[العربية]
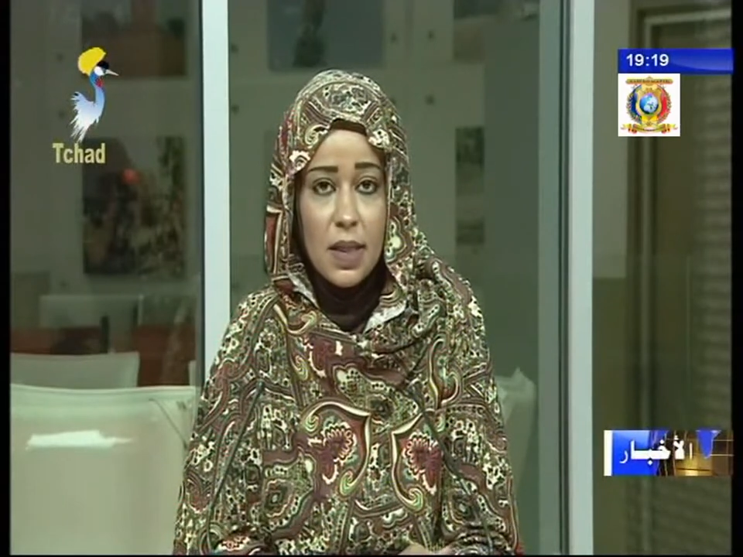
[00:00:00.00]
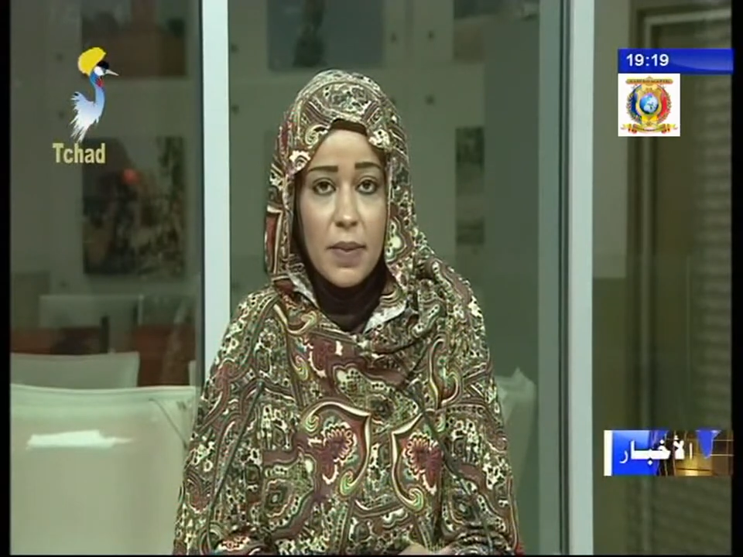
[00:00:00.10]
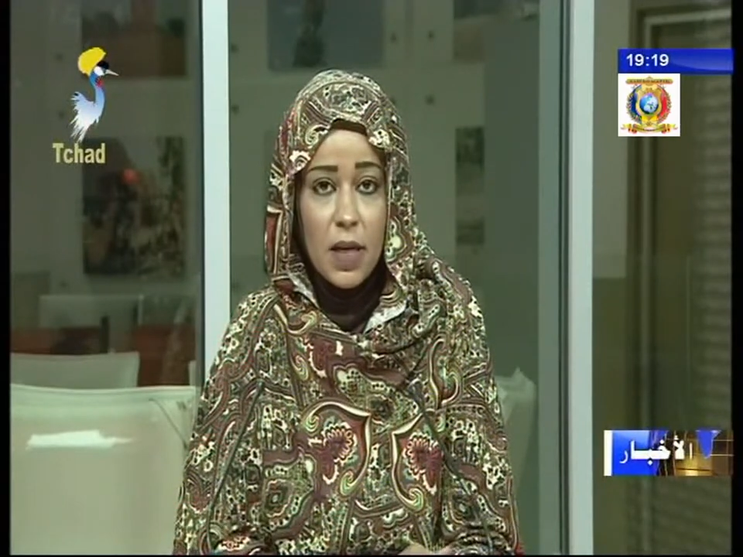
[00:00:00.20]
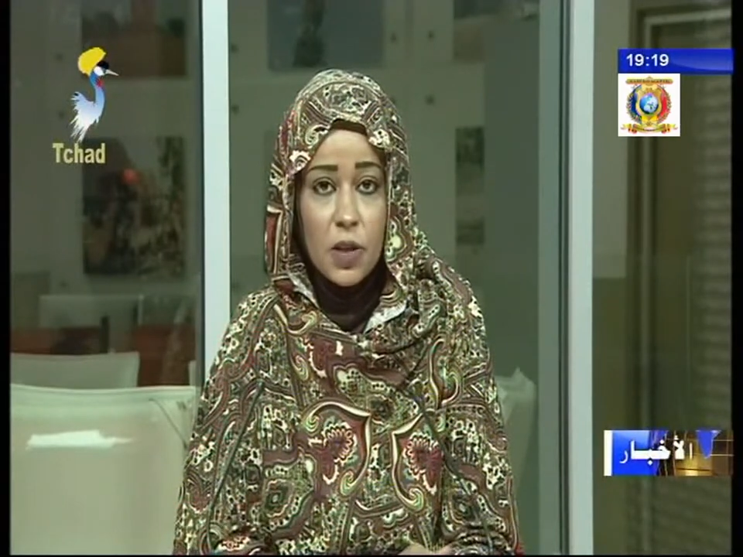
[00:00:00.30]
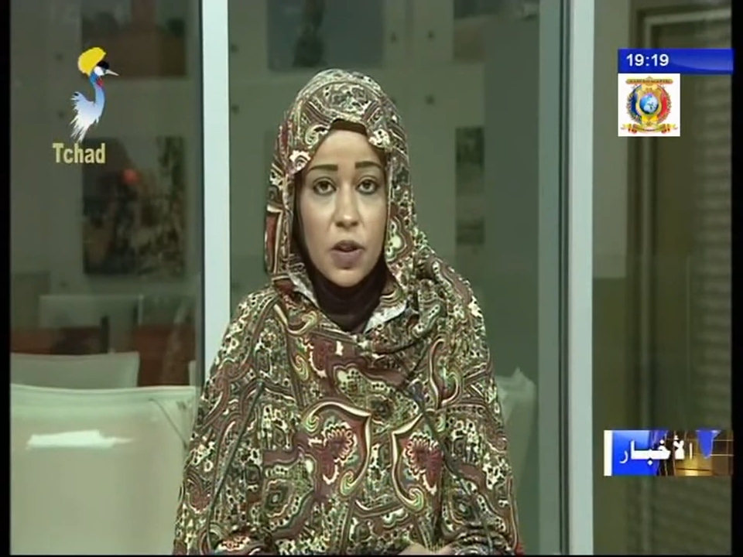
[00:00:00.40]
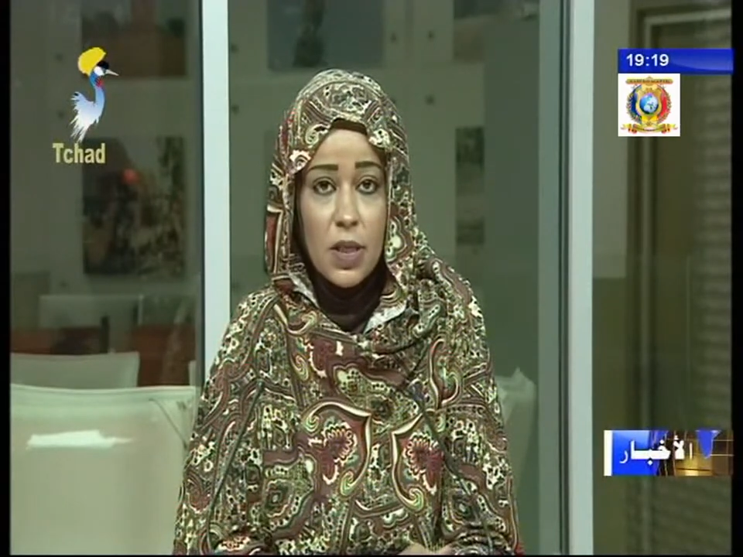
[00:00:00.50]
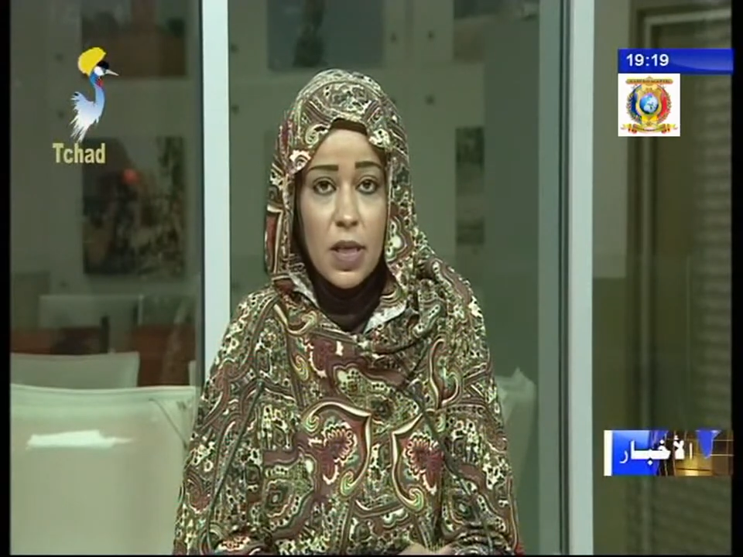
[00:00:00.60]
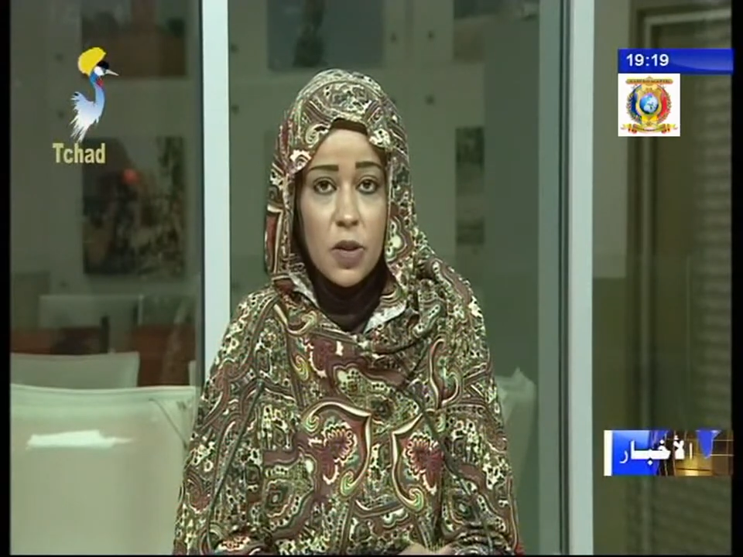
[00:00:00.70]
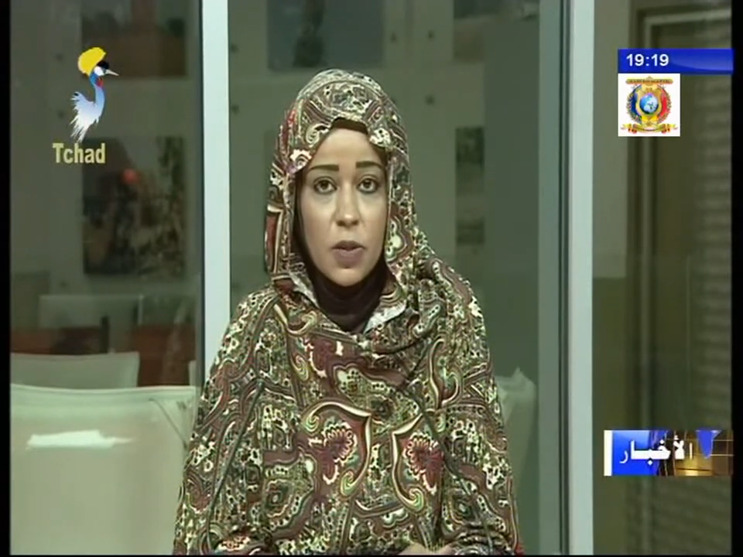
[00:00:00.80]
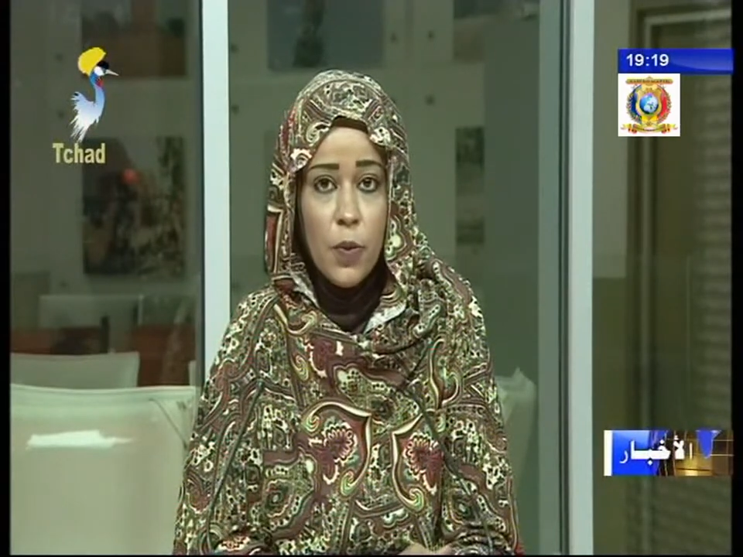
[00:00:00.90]
مهرجانها
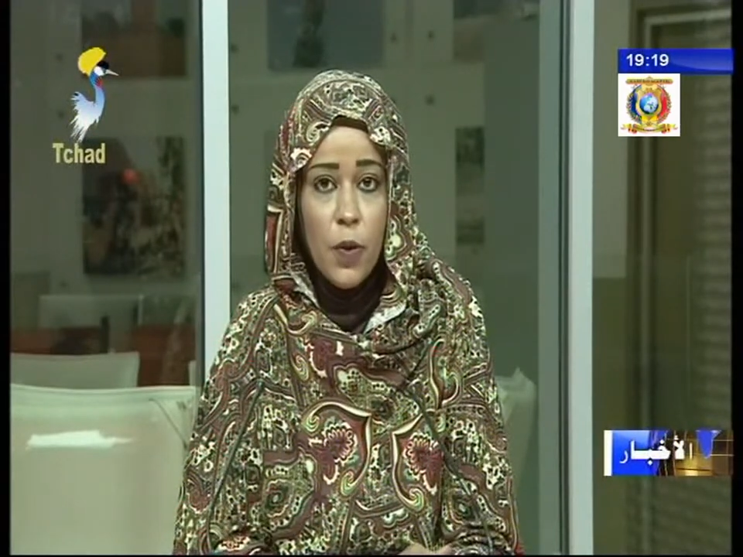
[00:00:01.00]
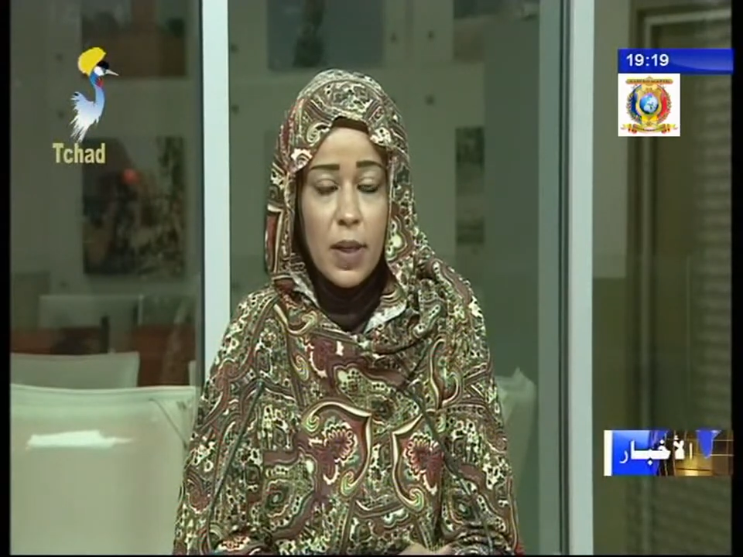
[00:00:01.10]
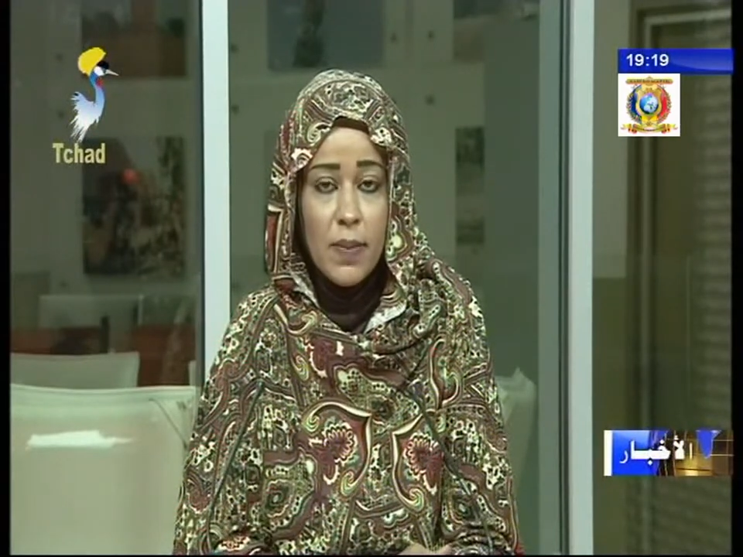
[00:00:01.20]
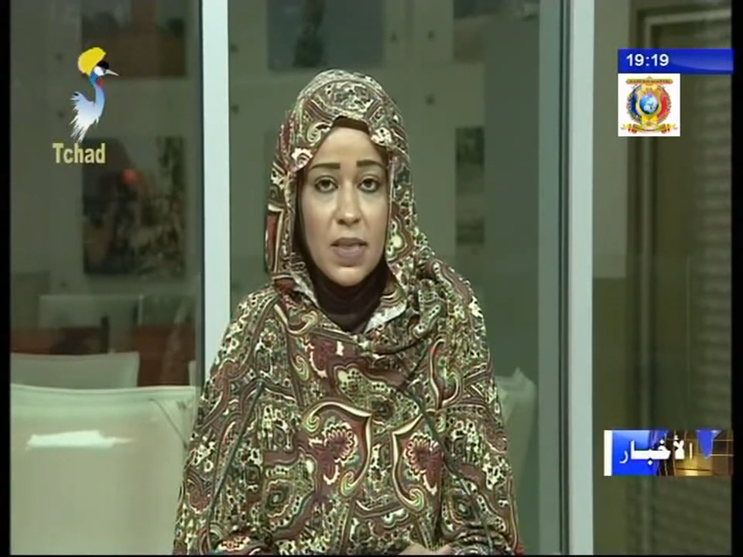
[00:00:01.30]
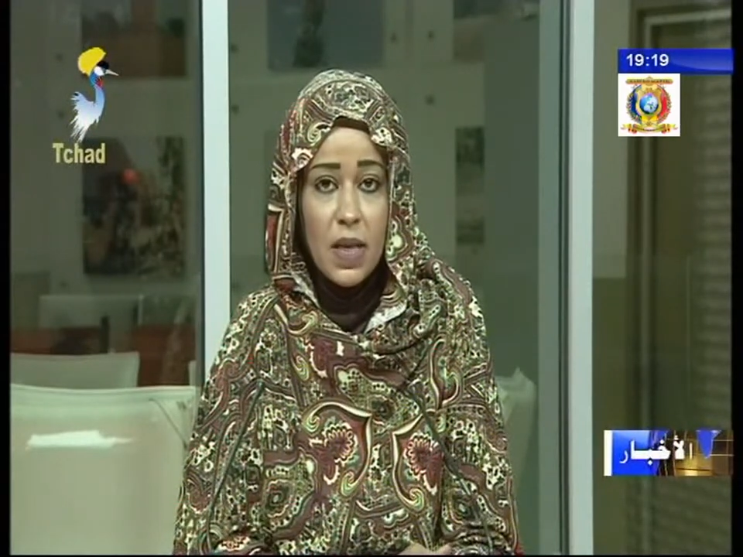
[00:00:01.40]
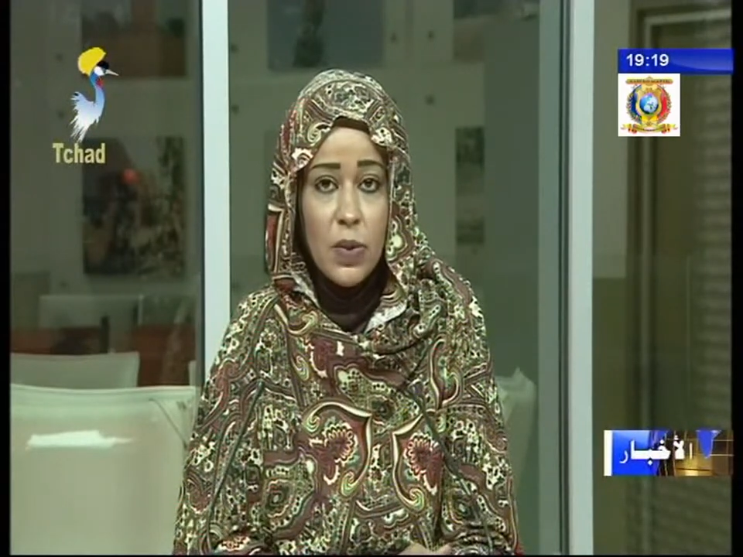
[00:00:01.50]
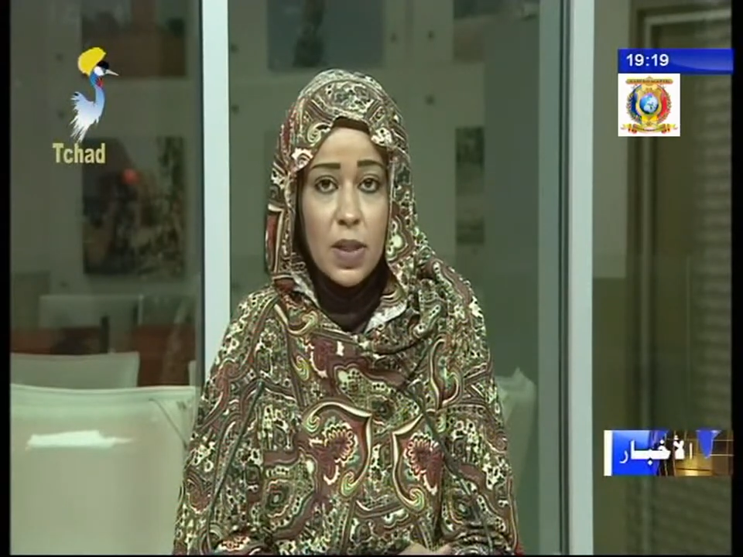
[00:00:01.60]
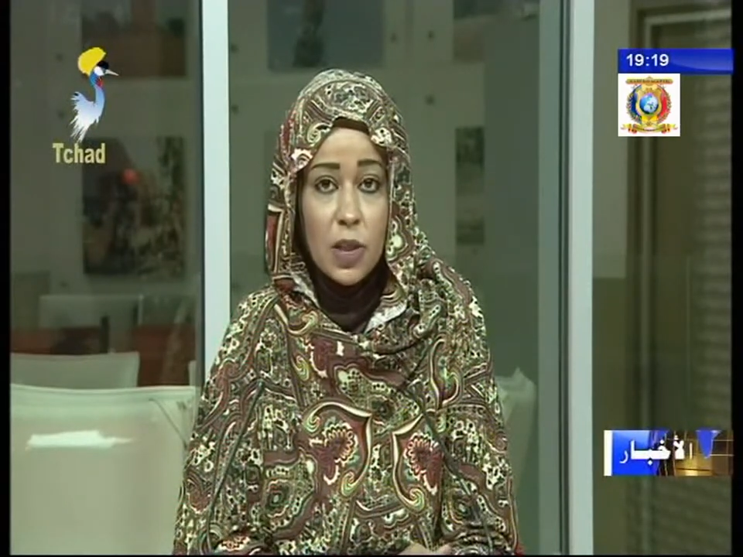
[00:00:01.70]
الأسبوعي بزاوية